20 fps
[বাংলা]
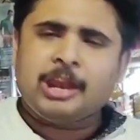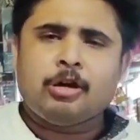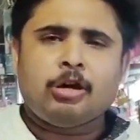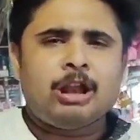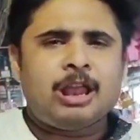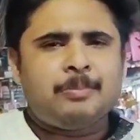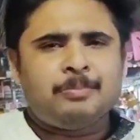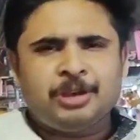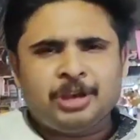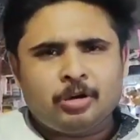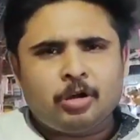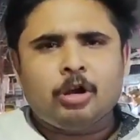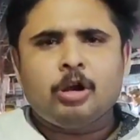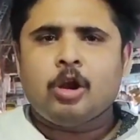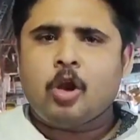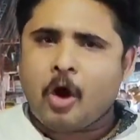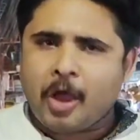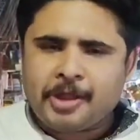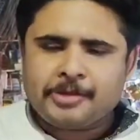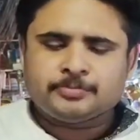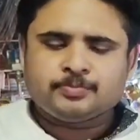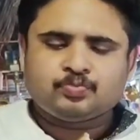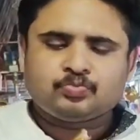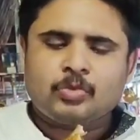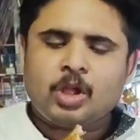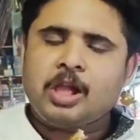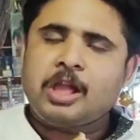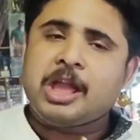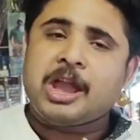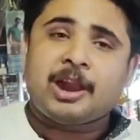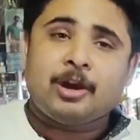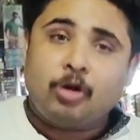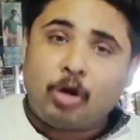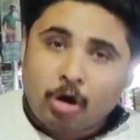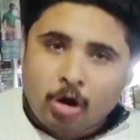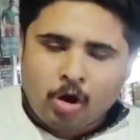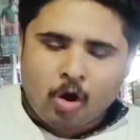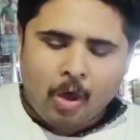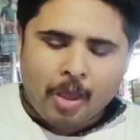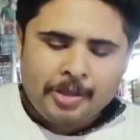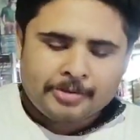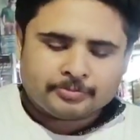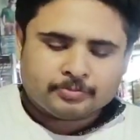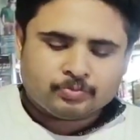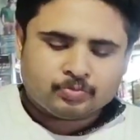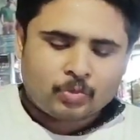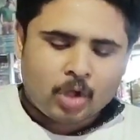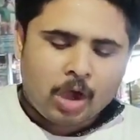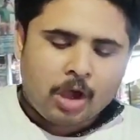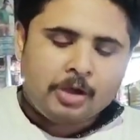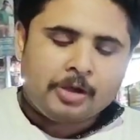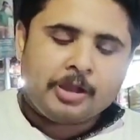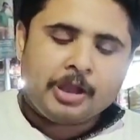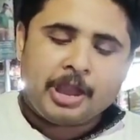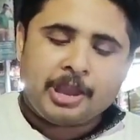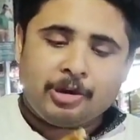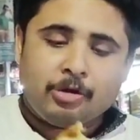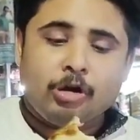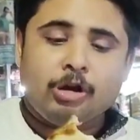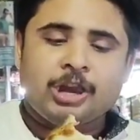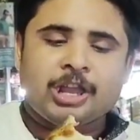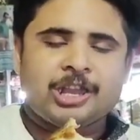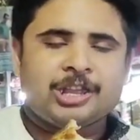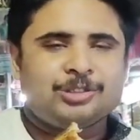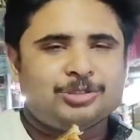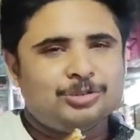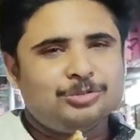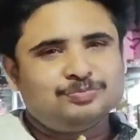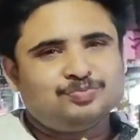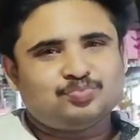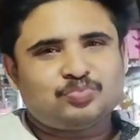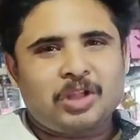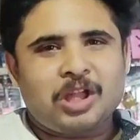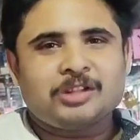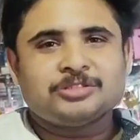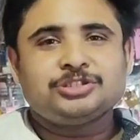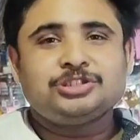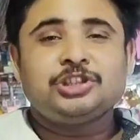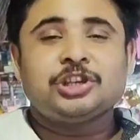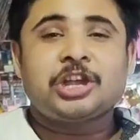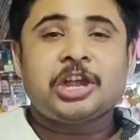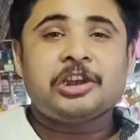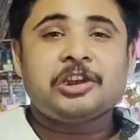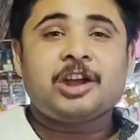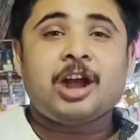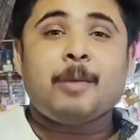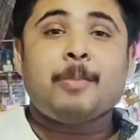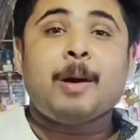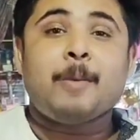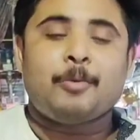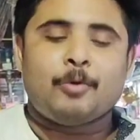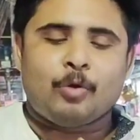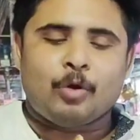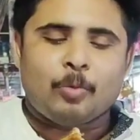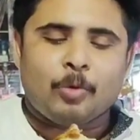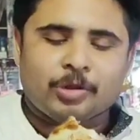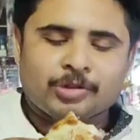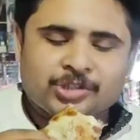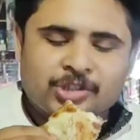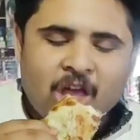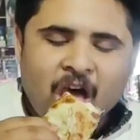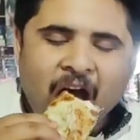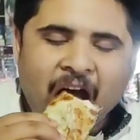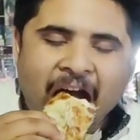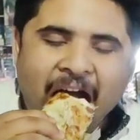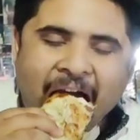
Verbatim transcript: এই রোল এমনি রোল নয় এগ রোল নয় এই রোলটা কিন্তু চিকেন কাবাব রোল বস